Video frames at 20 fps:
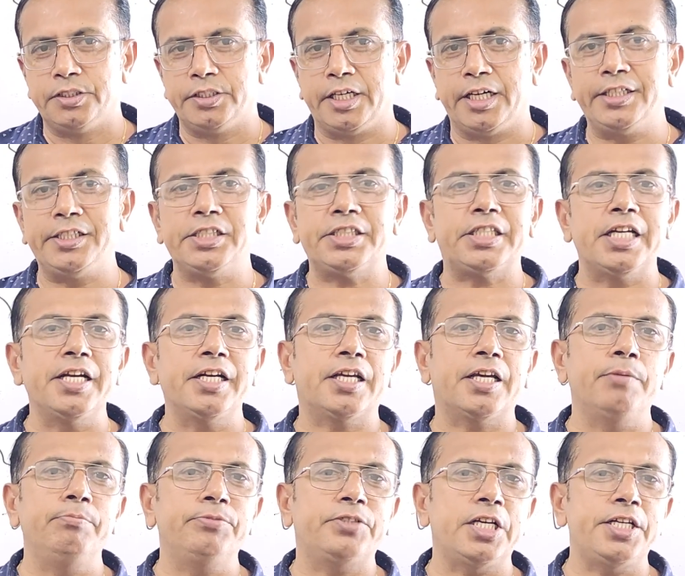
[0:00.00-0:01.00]
राजस्थान
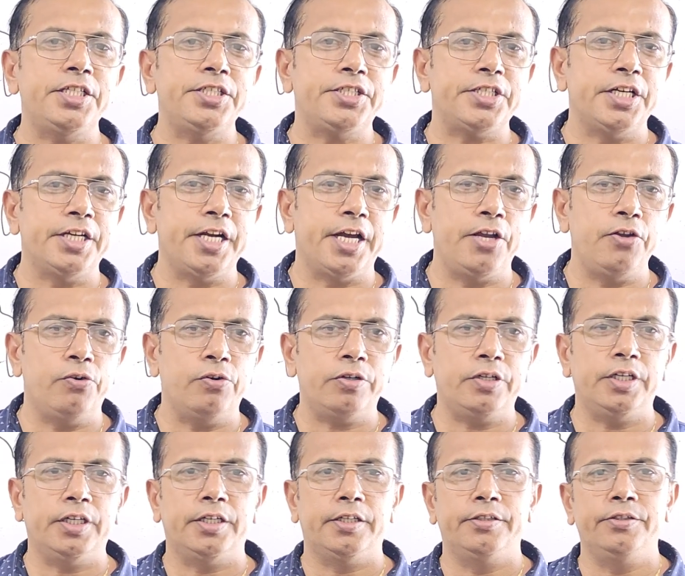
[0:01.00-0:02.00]
कर्मचारी चयन
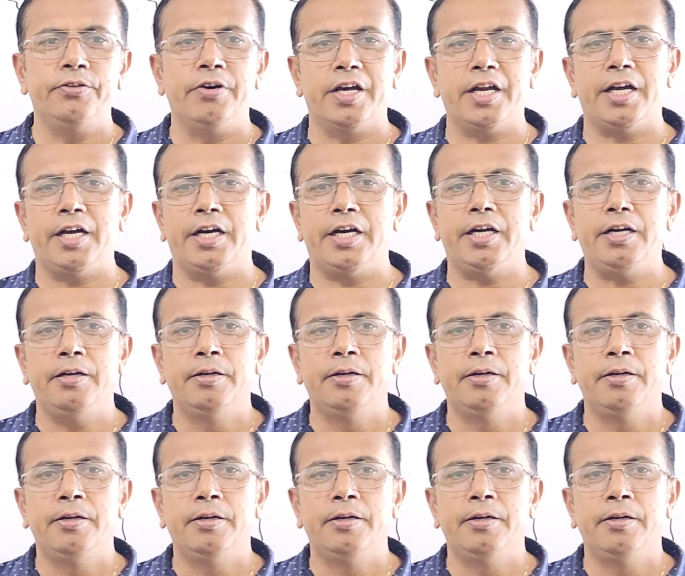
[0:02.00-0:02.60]
आयोग द्वारा